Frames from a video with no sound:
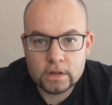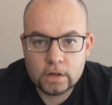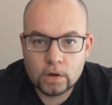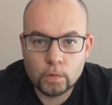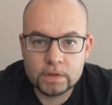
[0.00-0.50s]

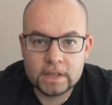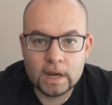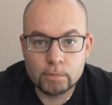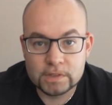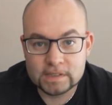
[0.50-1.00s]
Euh, on a
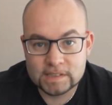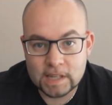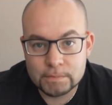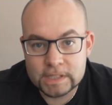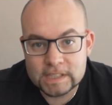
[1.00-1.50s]
également une
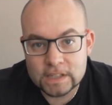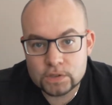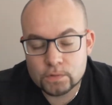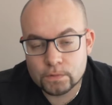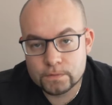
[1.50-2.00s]

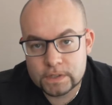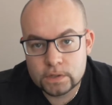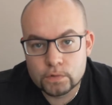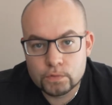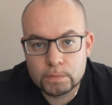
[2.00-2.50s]
stabilisation
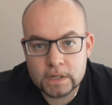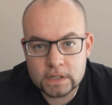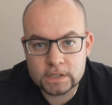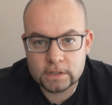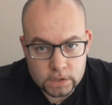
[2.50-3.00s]
vidéo
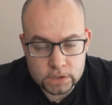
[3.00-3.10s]
numérique